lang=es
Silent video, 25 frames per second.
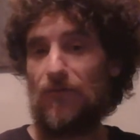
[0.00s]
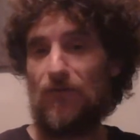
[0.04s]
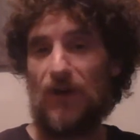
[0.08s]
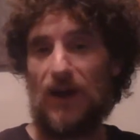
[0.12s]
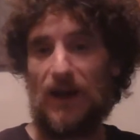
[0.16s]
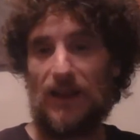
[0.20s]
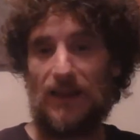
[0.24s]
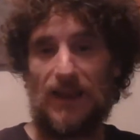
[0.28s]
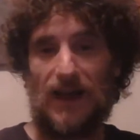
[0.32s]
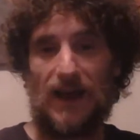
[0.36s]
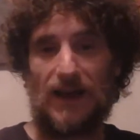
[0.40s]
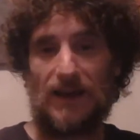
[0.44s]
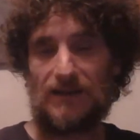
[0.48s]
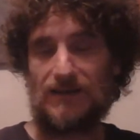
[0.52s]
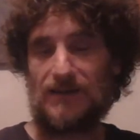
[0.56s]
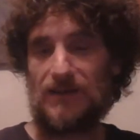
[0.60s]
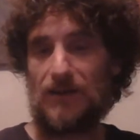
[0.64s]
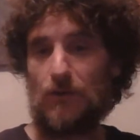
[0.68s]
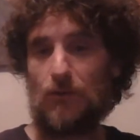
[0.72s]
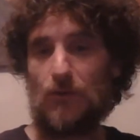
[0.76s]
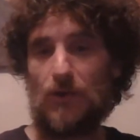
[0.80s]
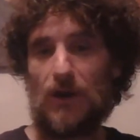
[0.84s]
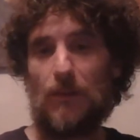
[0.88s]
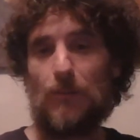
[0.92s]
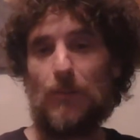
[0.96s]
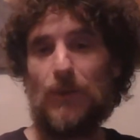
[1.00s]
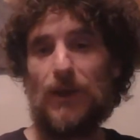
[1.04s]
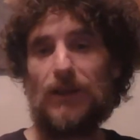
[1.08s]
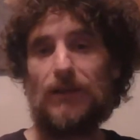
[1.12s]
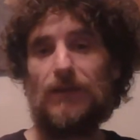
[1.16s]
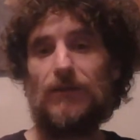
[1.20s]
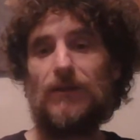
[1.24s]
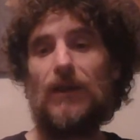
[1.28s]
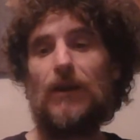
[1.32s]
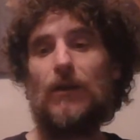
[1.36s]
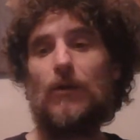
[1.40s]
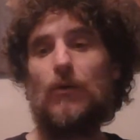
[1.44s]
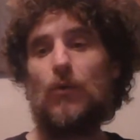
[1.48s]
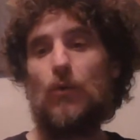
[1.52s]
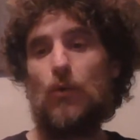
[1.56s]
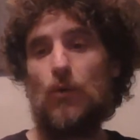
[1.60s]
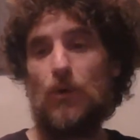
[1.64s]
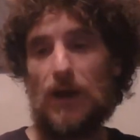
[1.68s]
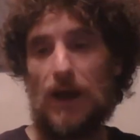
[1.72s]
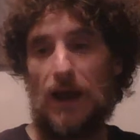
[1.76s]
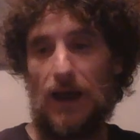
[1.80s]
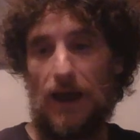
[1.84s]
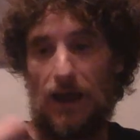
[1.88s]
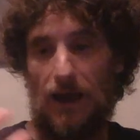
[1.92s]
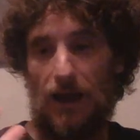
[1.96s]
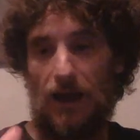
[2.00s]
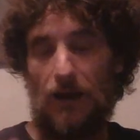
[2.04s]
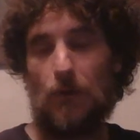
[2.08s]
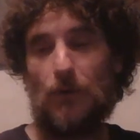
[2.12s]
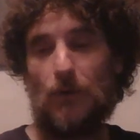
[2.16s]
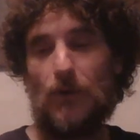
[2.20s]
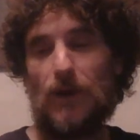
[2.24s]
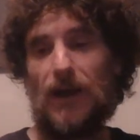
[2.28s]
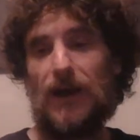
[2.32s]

va a dar seguramente una,